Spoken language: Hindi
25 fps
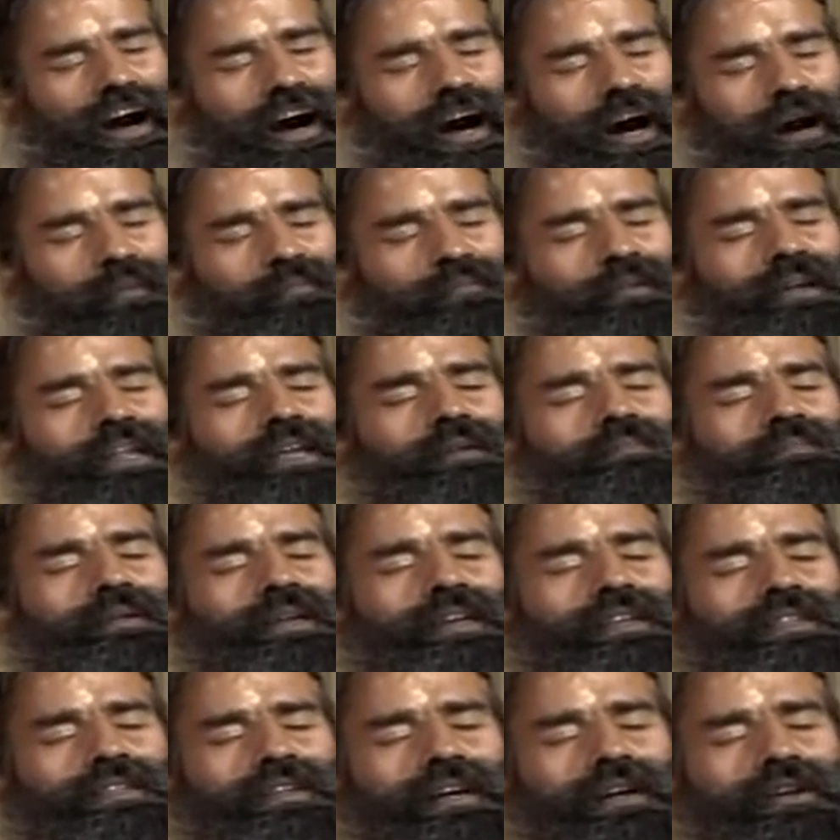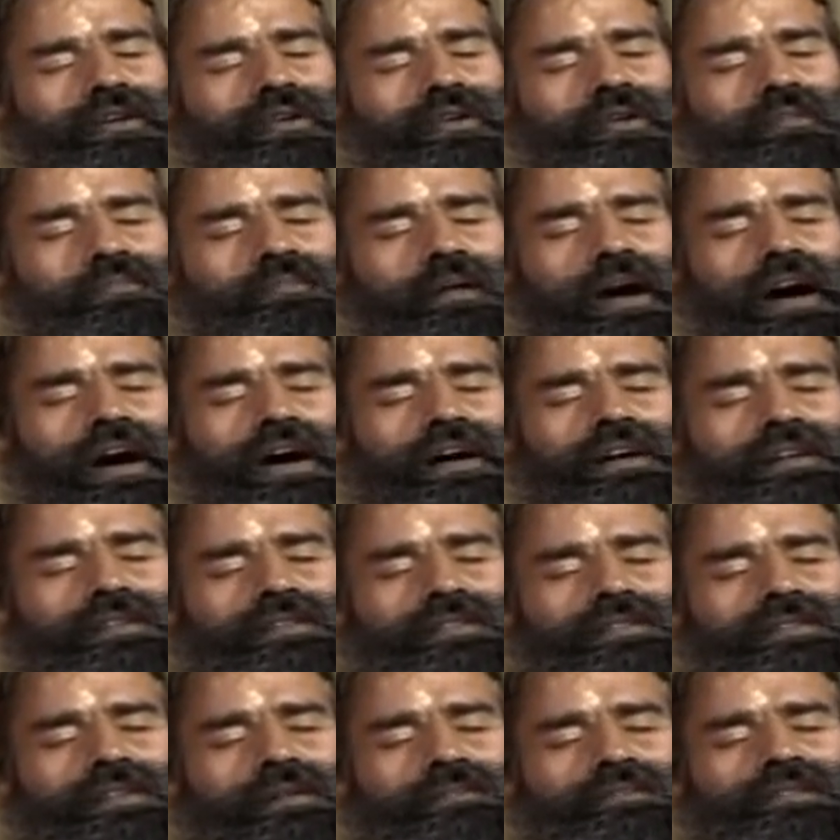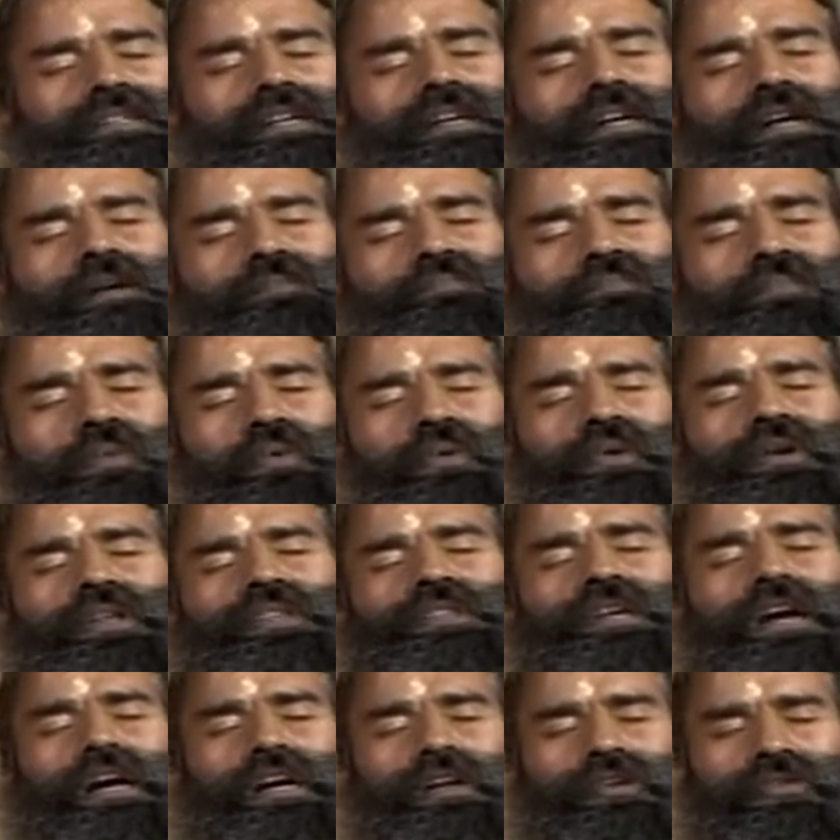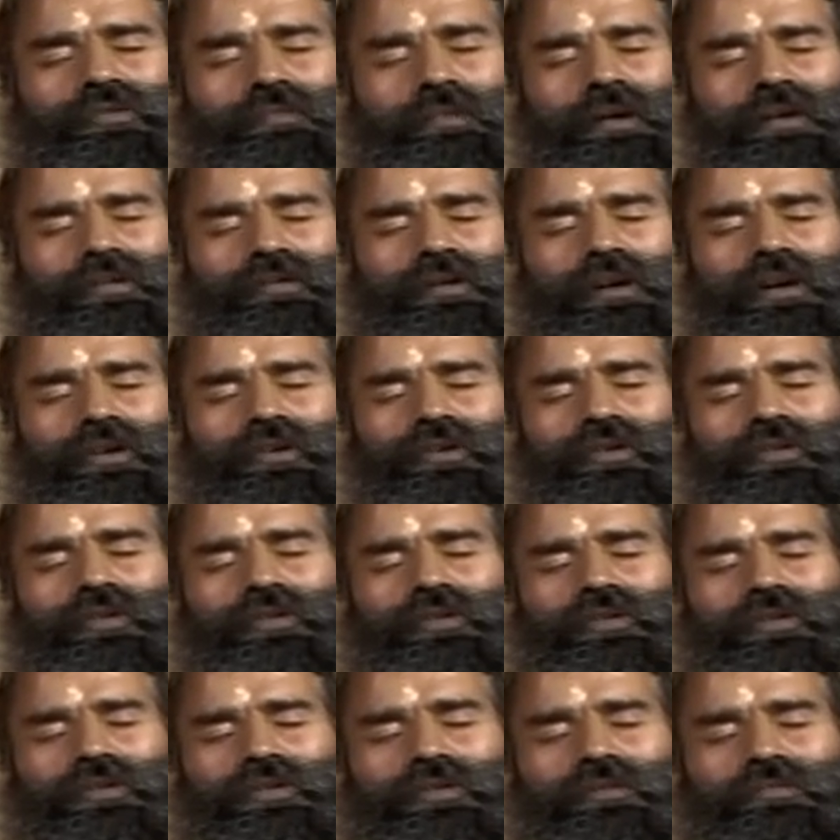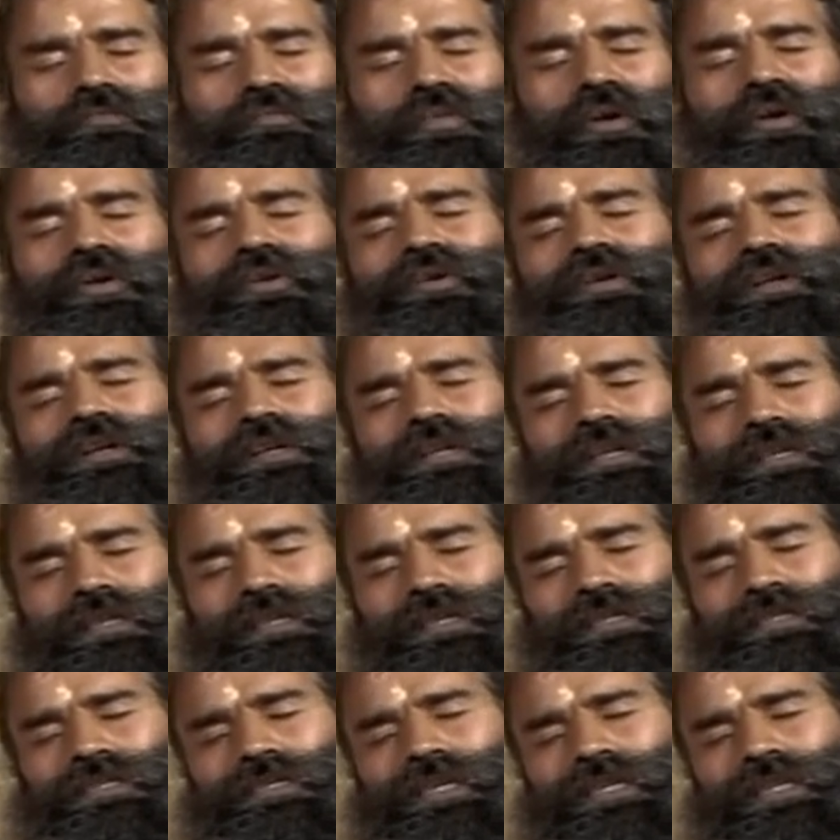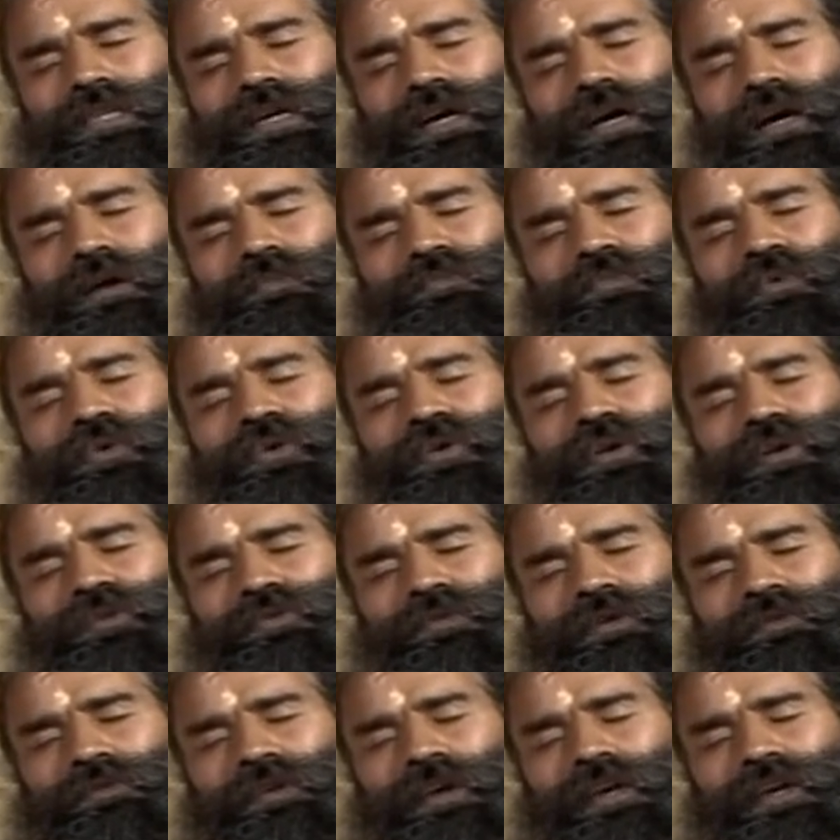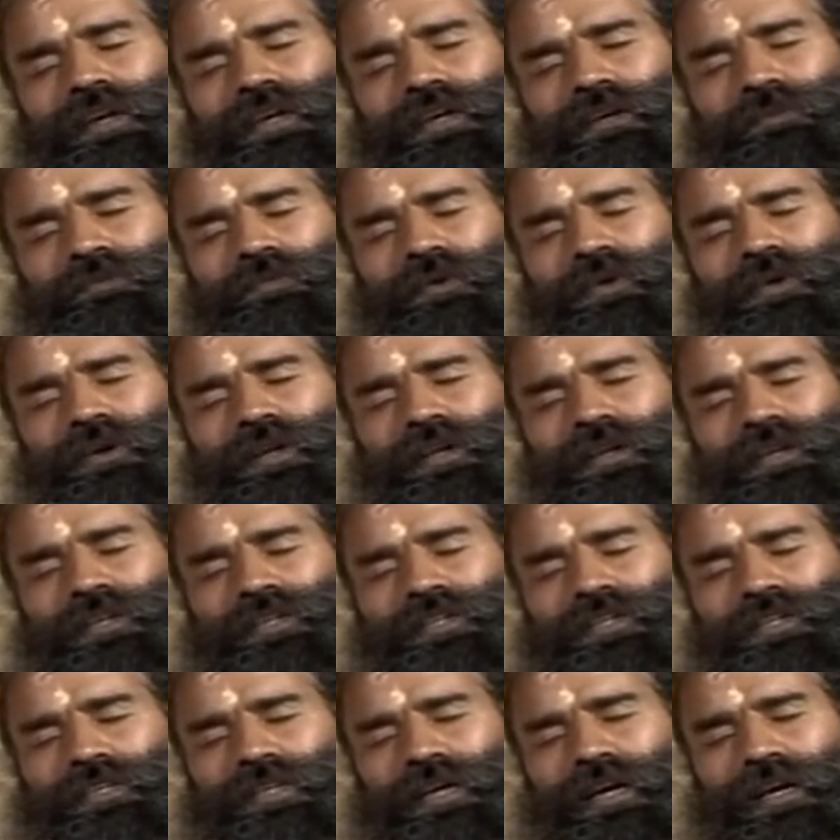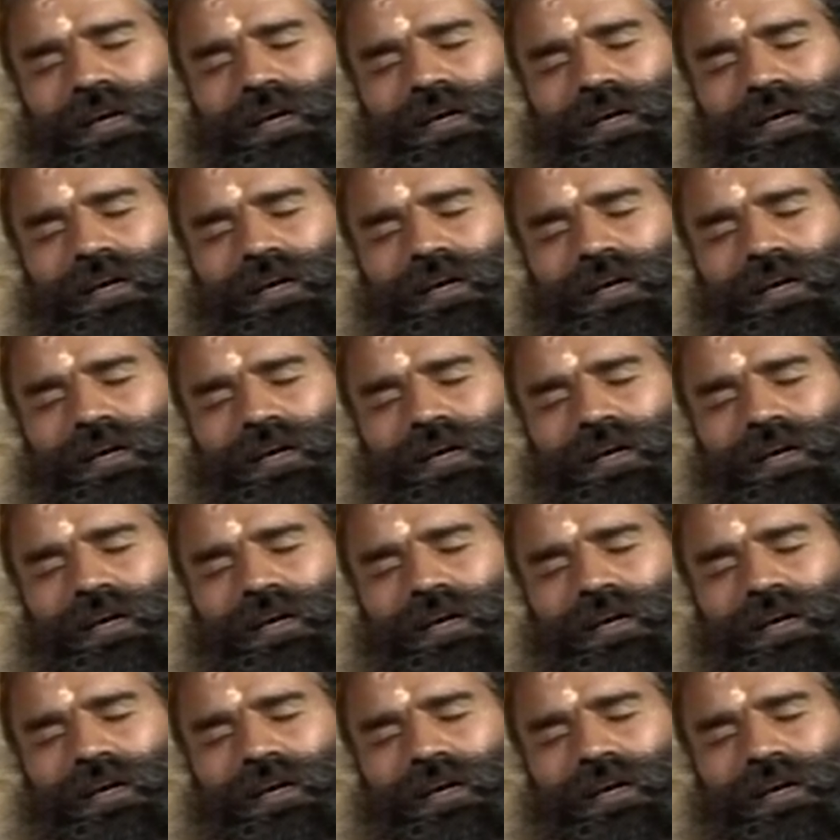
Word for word: अपने भीतर और बाहर सब जगह पूर्णता अनुभव करो पूर्ण कृतज्ञता पूर्ण विवेक पूर्ण निष्ठा